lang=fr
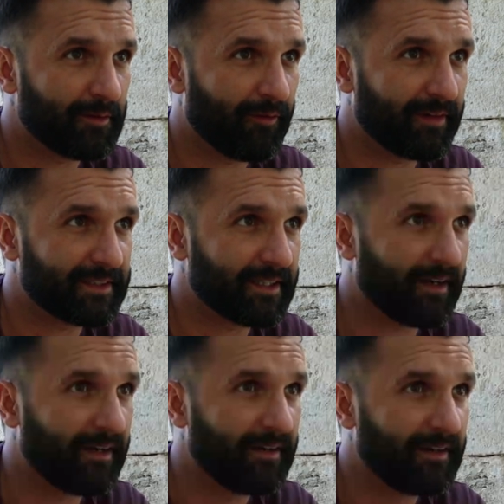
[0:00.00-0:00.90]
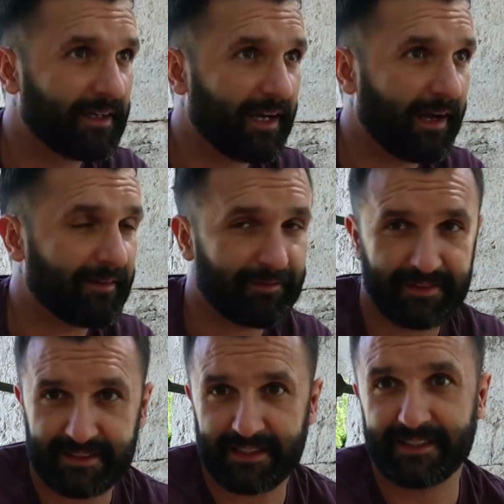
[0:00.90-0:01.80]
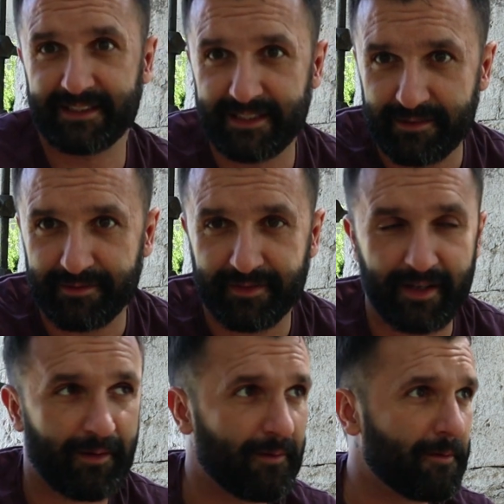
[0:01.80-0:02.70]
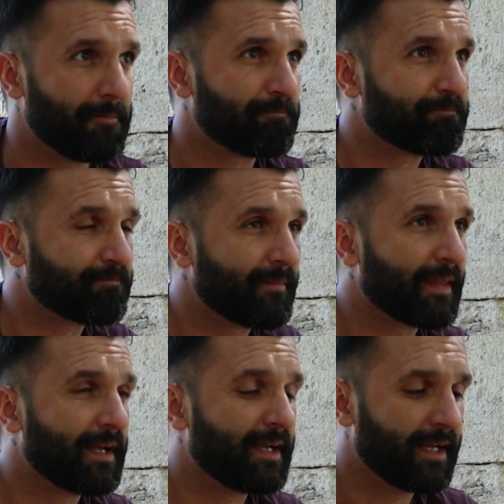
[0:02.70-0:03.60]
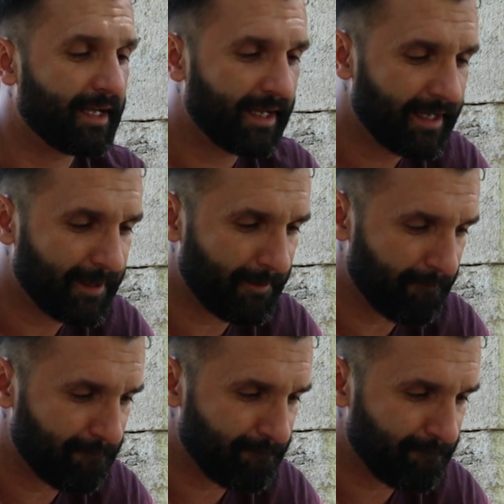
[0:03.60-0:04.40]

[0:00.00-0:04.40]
on va dire, à un physique différent. Et euh,